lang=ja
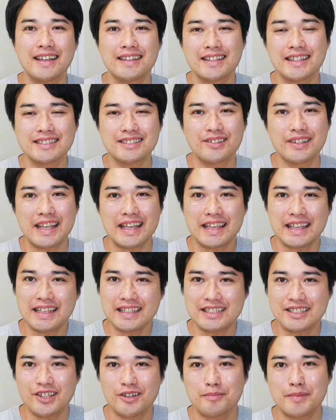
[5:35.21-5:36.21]
ですので、
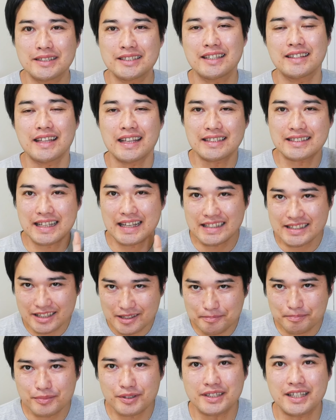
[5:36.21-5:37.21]
生地を混ぜて
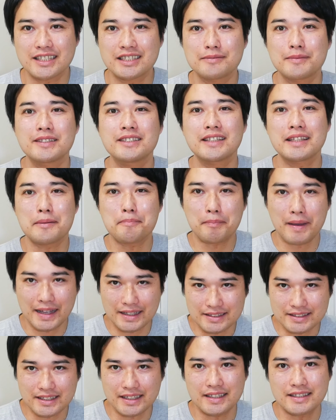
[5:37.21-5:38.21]
30分休ませて
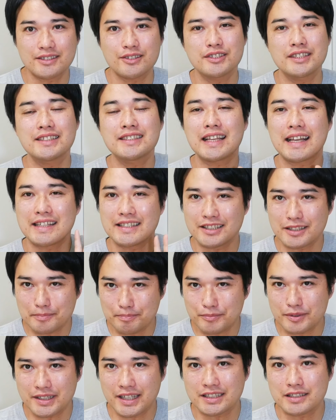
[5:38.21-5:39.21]
パンチ。そして
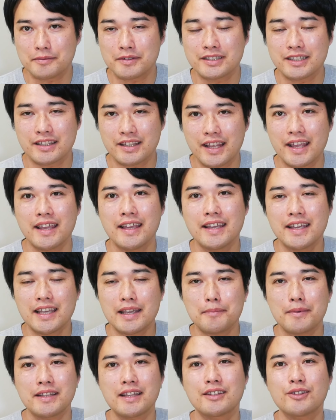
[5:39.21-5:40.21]
30分休ませて、
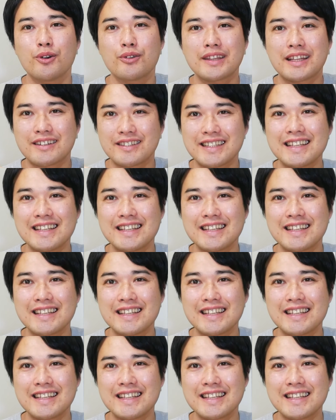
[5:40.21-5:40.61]
今でトータル